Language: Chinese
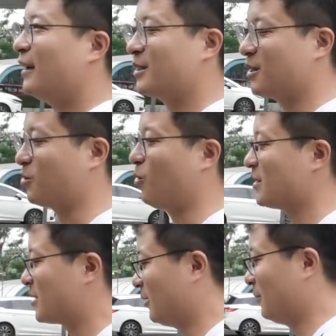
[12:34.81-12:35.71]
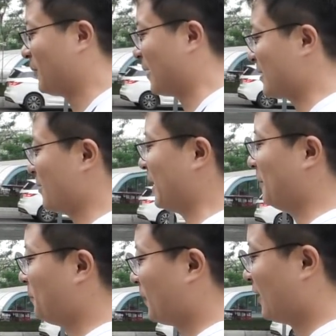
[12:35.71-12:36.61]
其实广州跟这
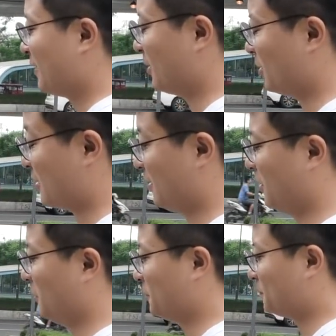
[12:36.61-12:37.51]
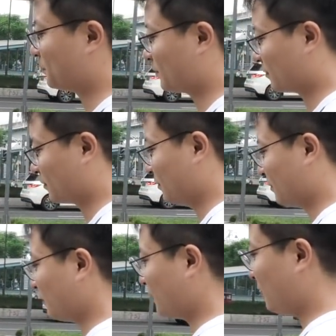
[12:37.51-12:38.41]
边。有时候，
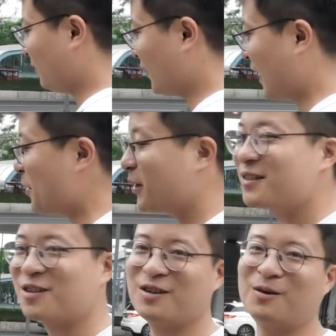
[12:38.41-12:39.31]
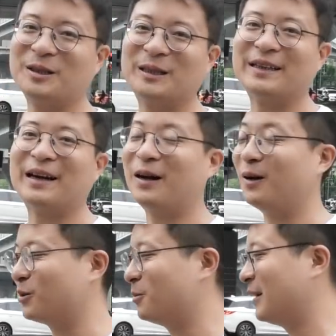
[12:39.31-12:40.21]
还有一个吃的问题也很
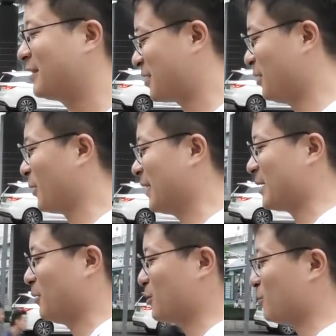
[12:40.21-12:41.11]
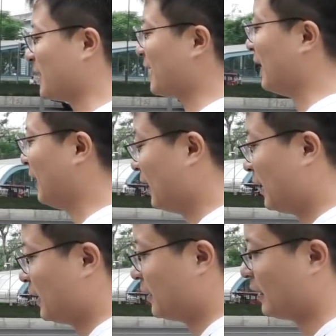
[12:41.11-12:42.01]
好对比啊。吃的我可以稍微总结一下，
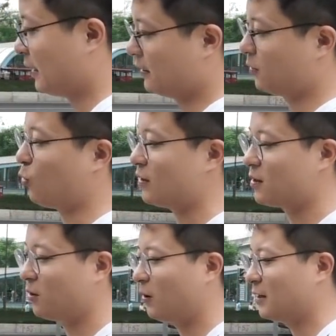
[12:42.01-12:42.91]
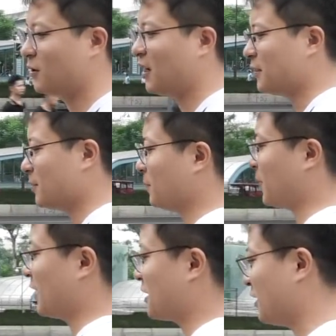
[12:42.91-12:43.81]
呃，广州的话就是很
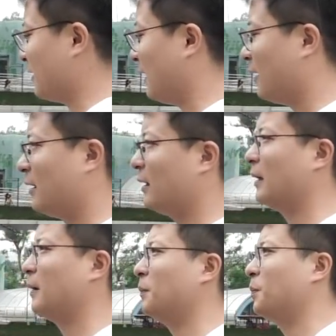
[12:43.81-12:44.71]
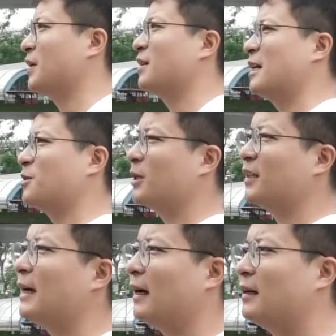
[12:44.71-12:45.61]
比较清淡，呃，比较讲究
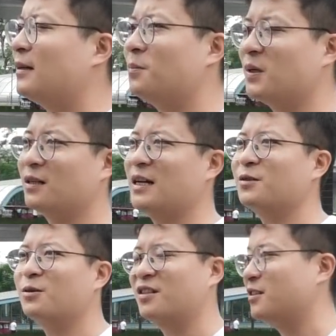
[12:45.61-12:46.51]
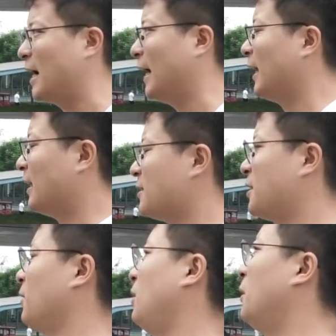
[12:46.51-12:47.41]
营养，比较讲究食材。
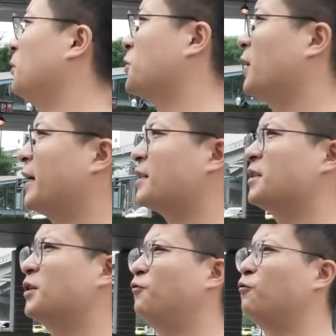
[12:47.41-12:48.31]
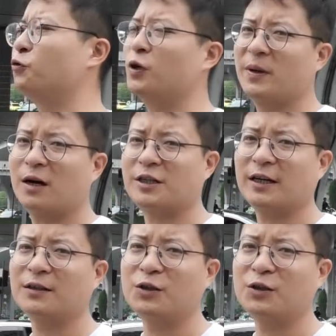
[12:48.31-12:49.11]
这个的话，我觉得也是富裕的表现。